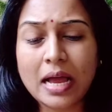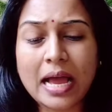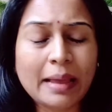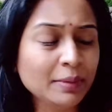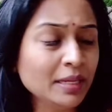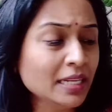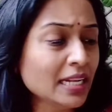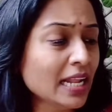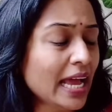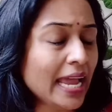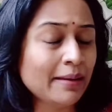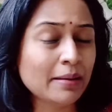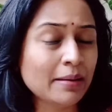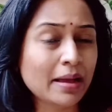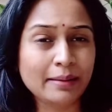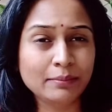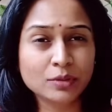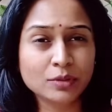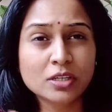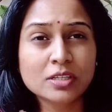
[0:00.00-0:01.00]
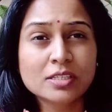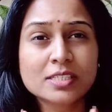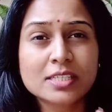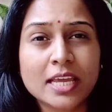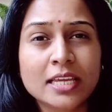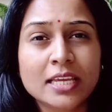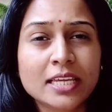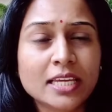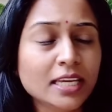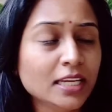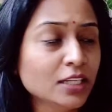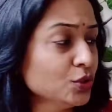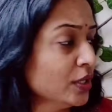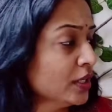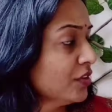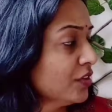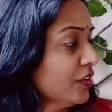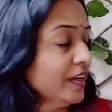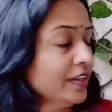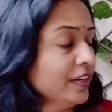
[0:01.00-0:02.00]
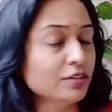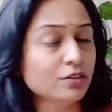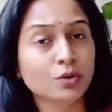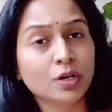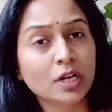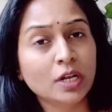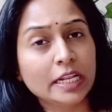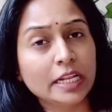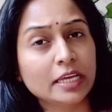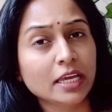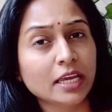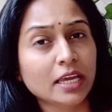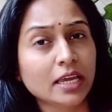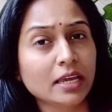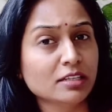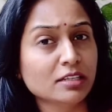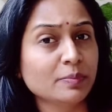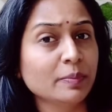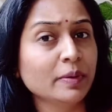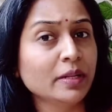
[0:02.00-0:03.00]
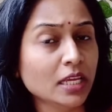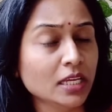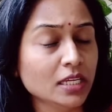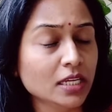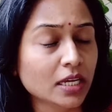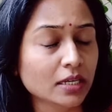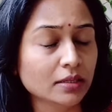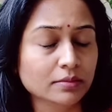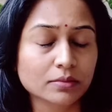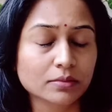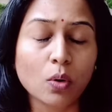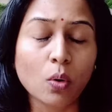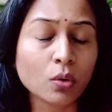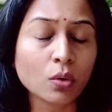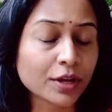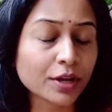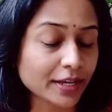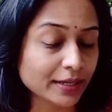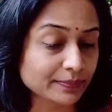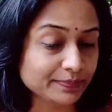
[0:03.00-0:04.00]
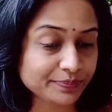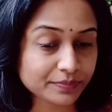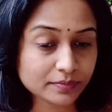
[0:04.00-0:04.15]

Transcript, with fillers: आई मीन आई आई एम नॉट सेइंग कि जो इंग्रेडिएंट इन्होंने लिखे हैं इसमें नहीं है होंगे